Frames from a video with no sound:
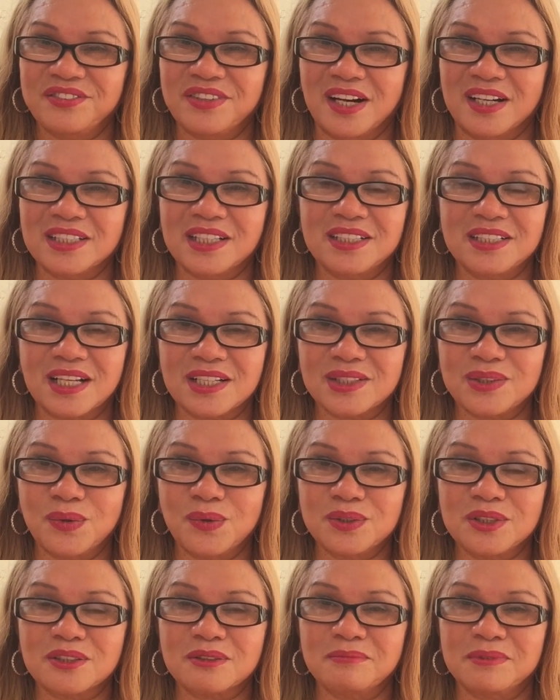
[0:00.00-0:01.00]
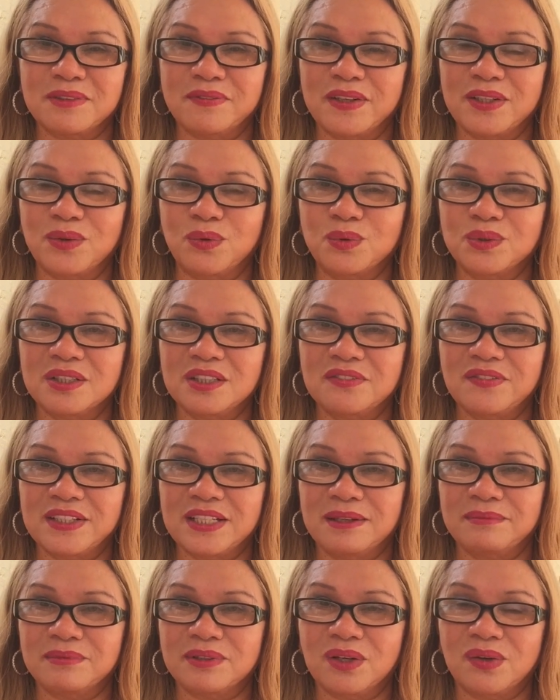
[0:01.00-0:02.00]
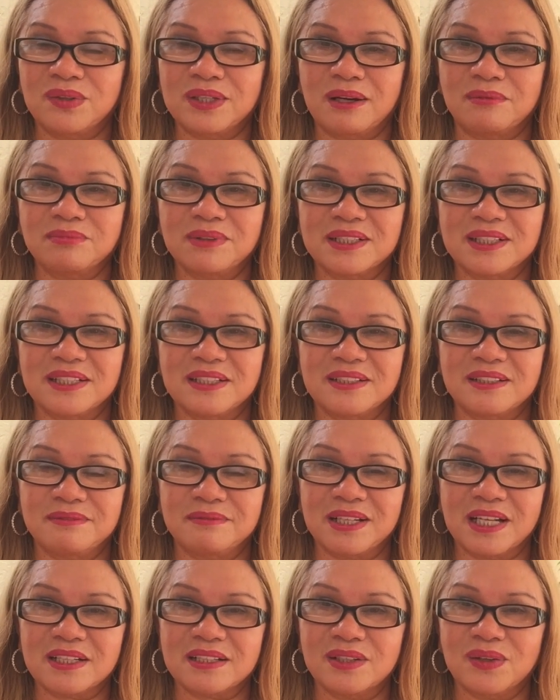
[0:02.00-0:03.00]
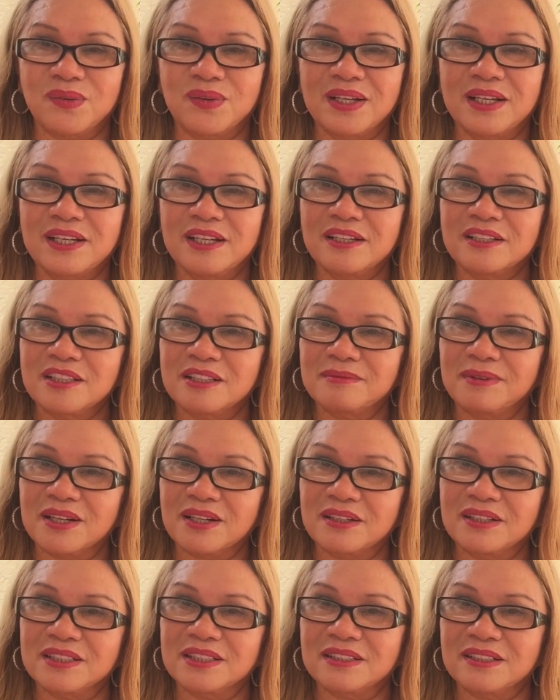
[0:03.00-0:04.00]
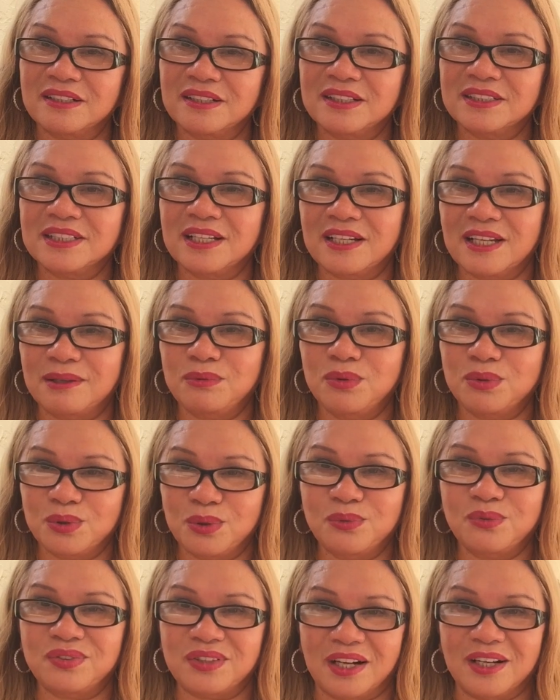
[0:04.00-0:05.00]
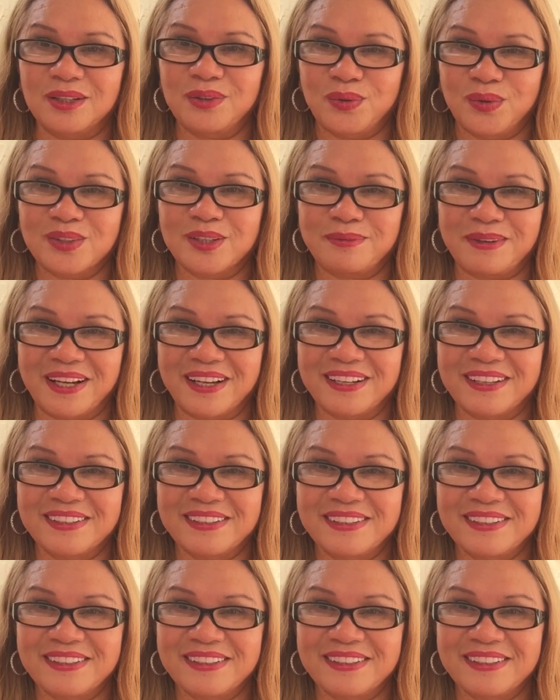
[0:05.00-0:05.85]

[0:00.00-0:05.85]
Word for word: phở thì rắc rối chứ mình phải đủ thứ phải đem đồ nóng này kia nên rắc rối nhưng mà có người từng có người ta làm luôn thùng phở luôn các bạn